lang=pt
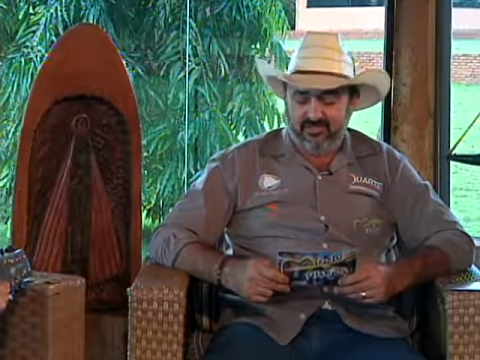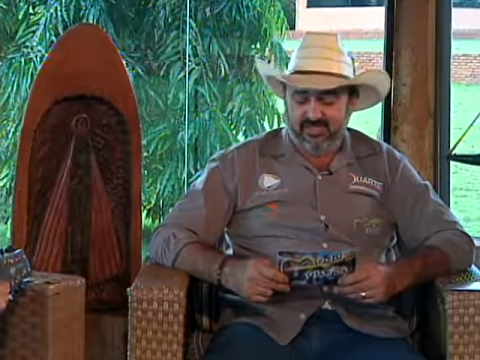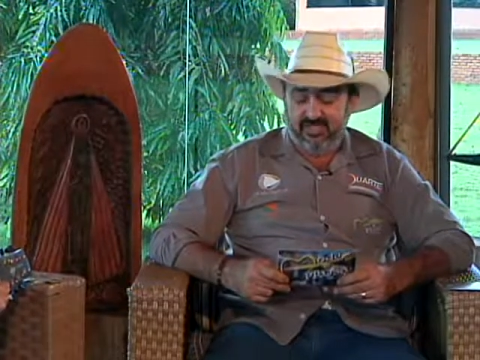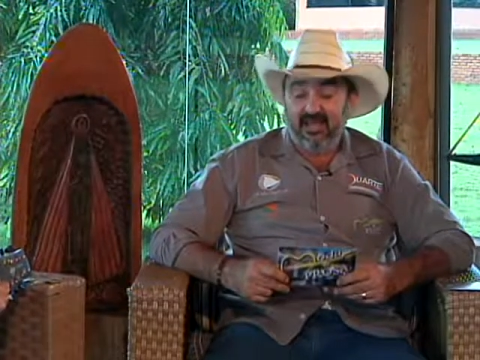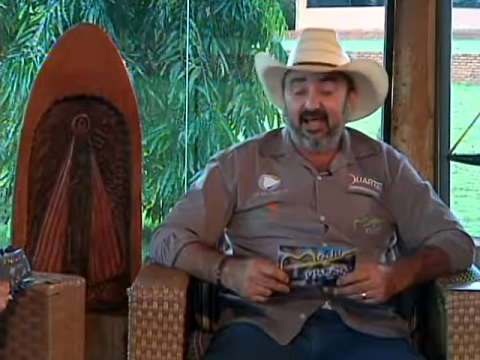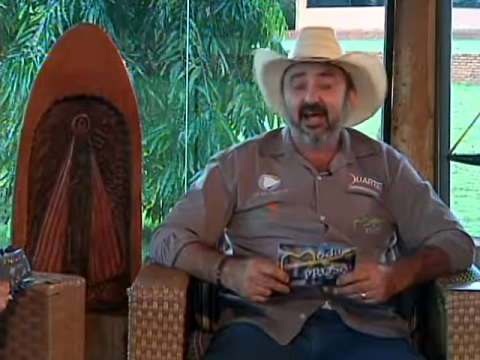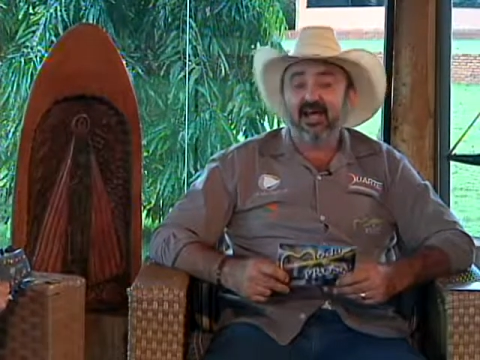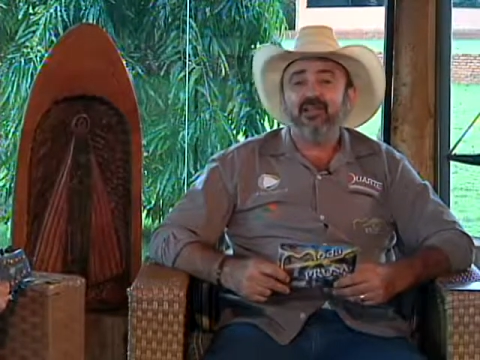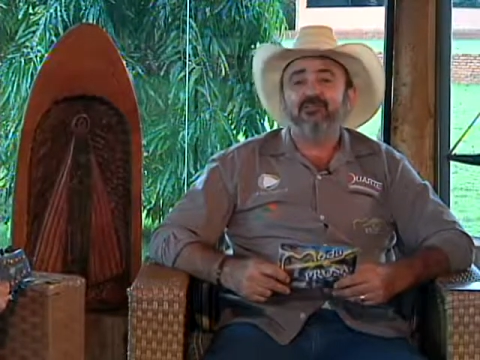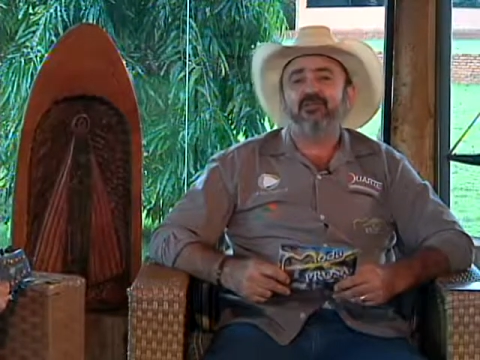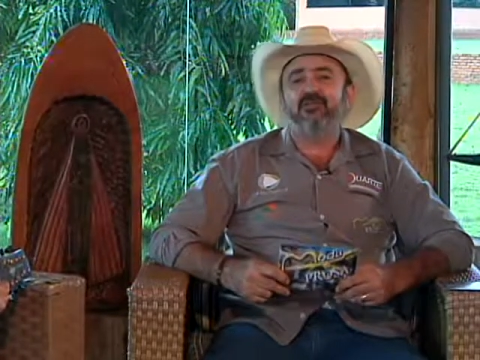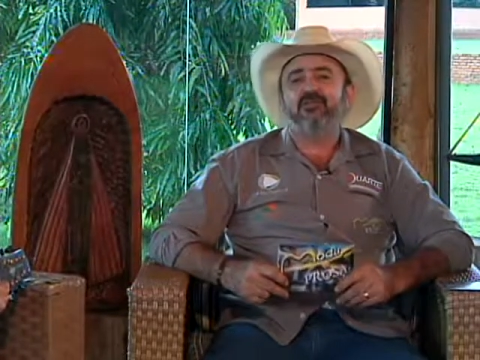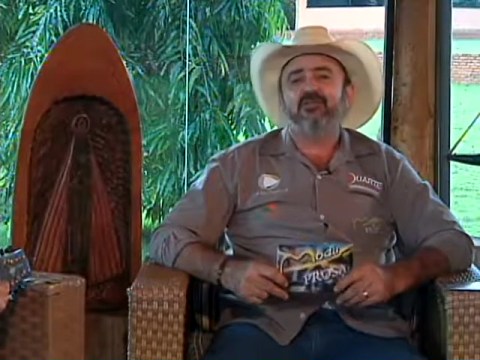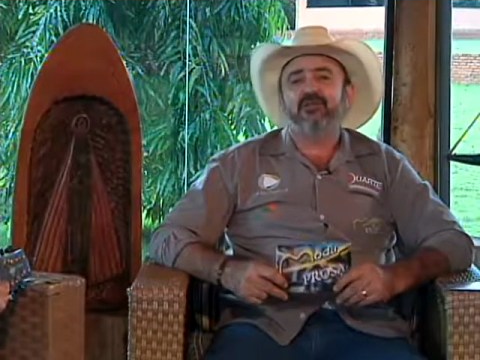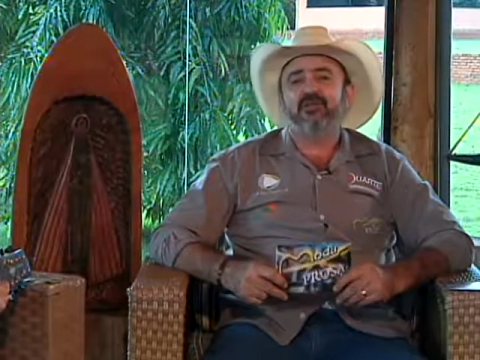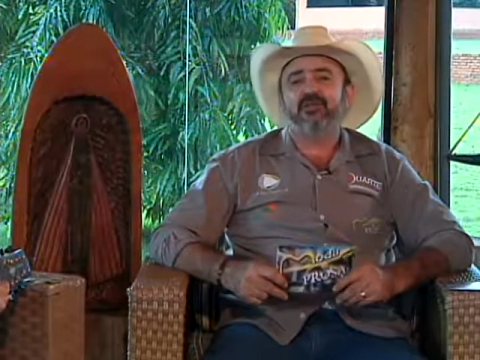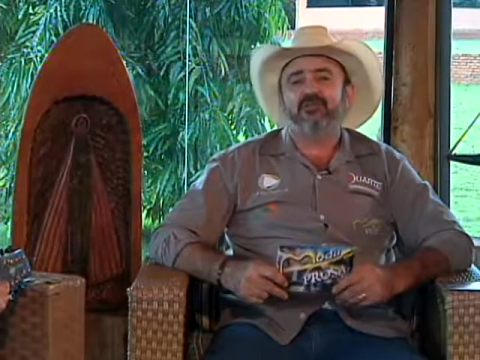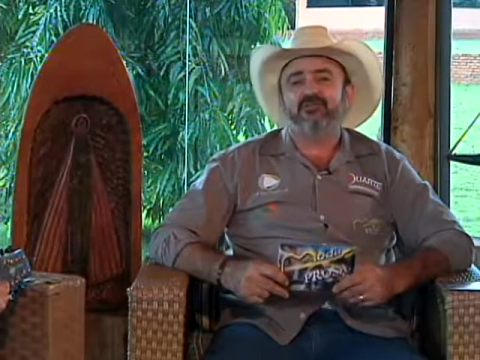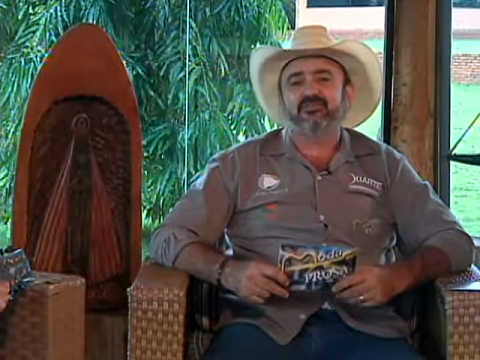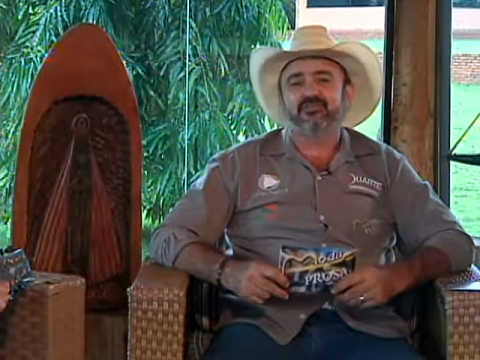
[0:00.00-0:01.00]
lá do
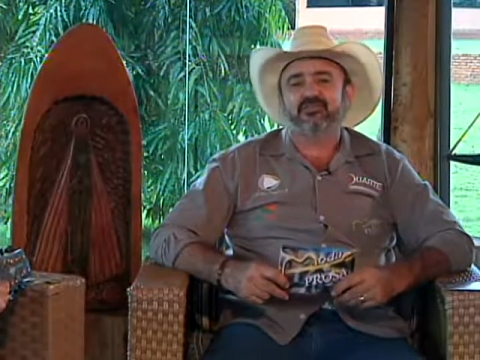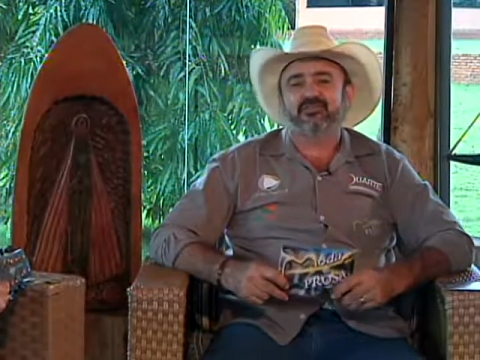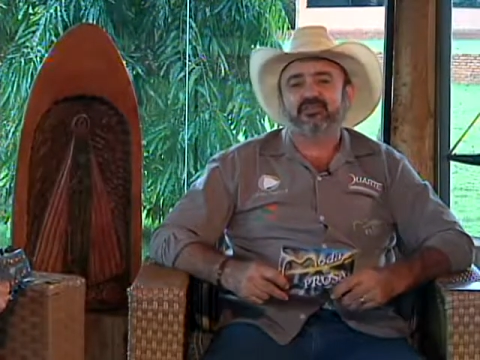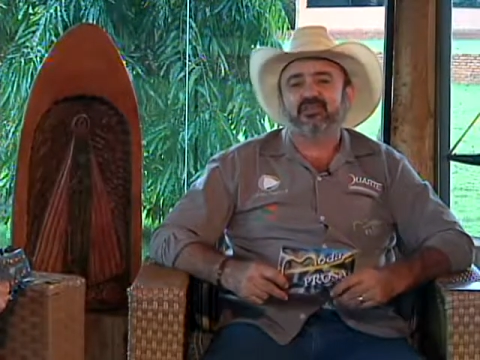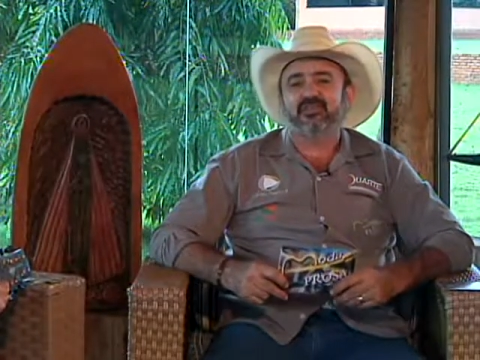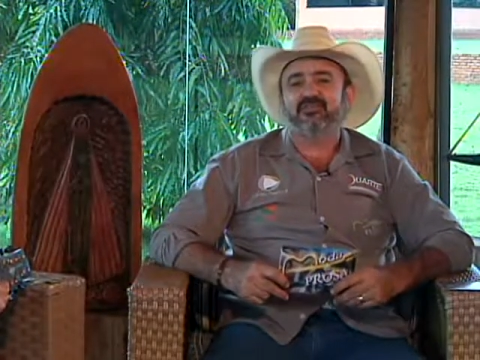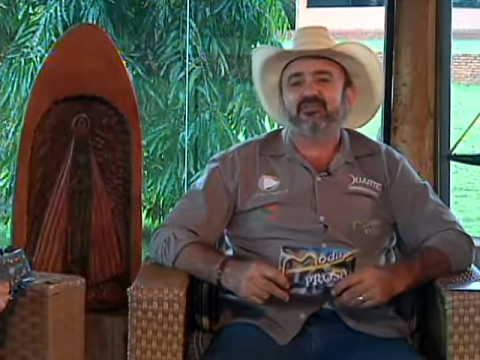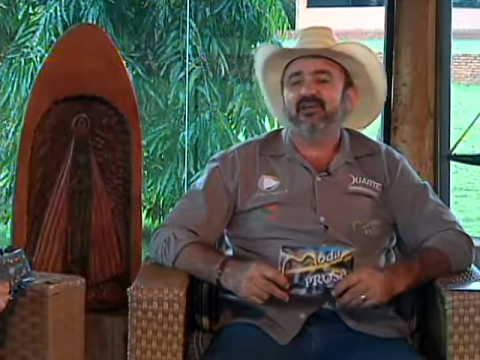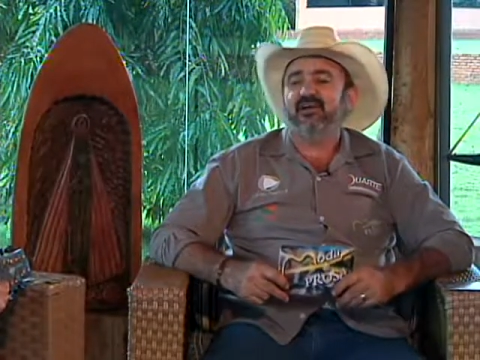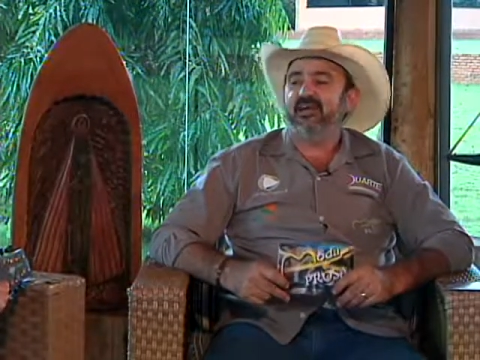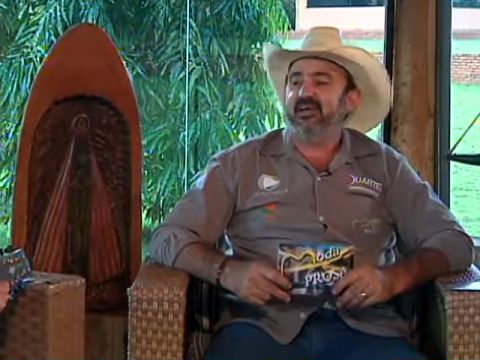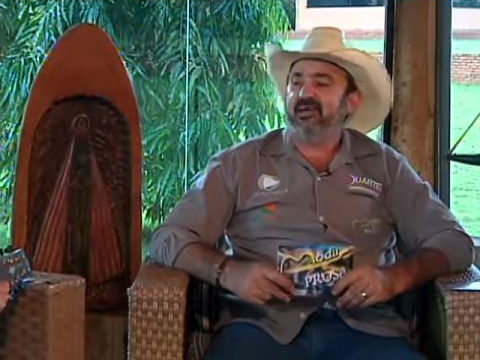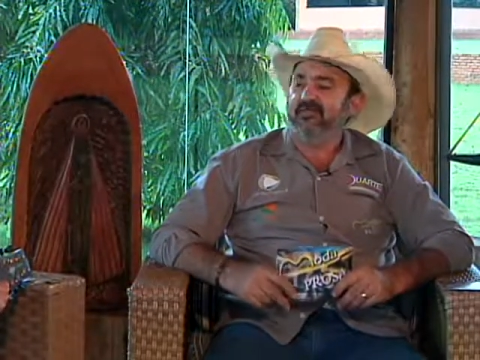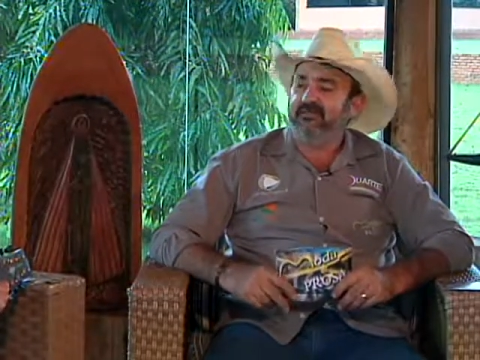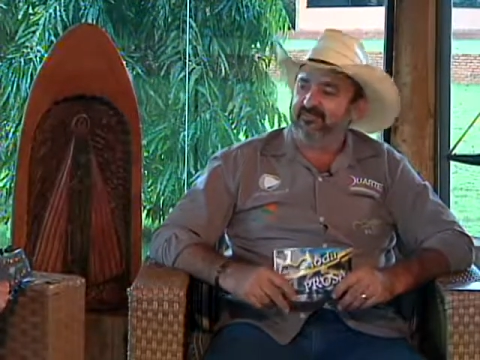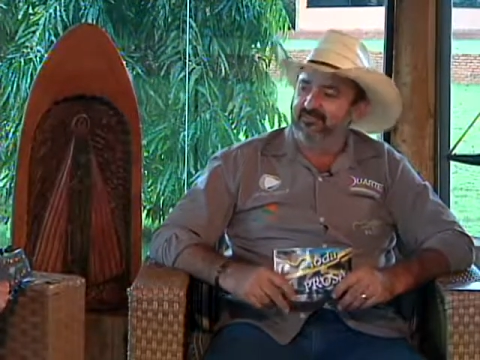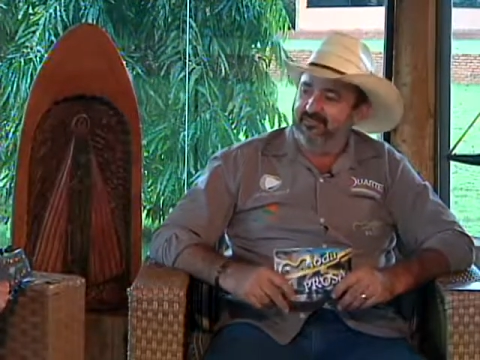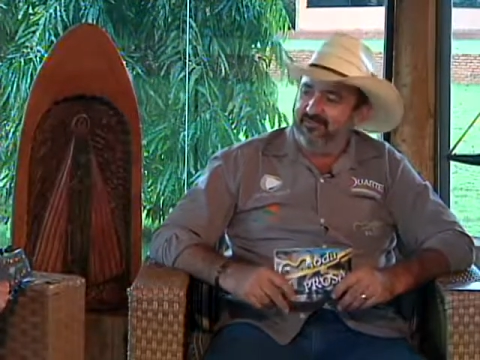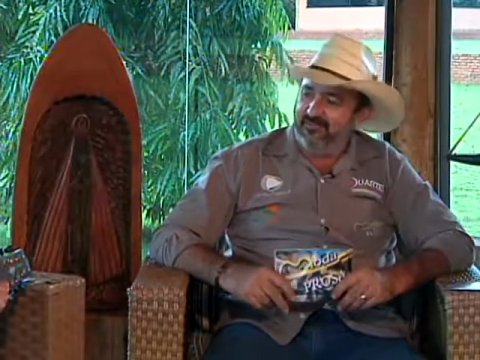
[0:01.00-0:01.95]
Espírito Santo, olha.